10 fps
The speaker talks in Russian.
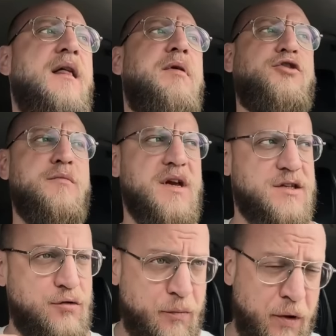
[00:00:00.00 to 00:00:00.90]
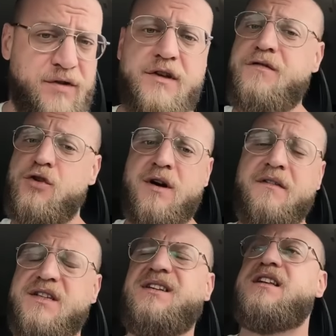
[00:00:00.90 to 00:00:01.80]
Потом я закуплюсь и все, как
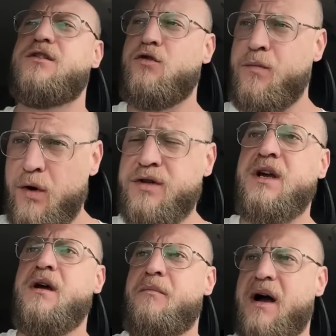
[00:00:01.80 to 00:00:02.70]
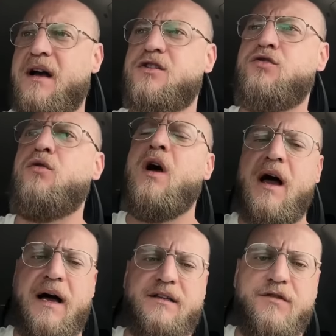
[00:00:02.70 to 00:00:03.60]
всегда, закуплюсь, покажу,
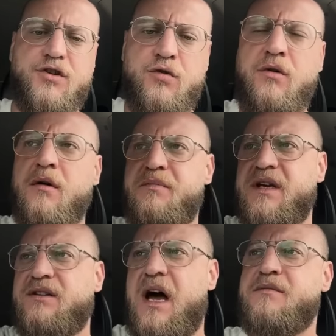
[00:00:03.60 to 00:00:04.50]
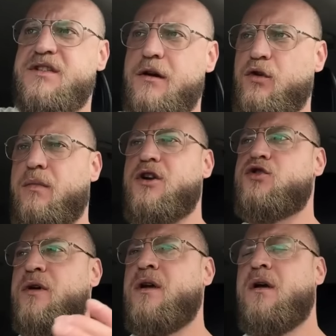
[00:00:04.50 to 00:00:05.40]
отвезу, передам, сделаю
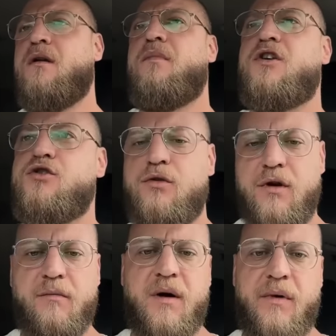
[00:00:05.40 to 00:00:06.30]
большой, большой ролик.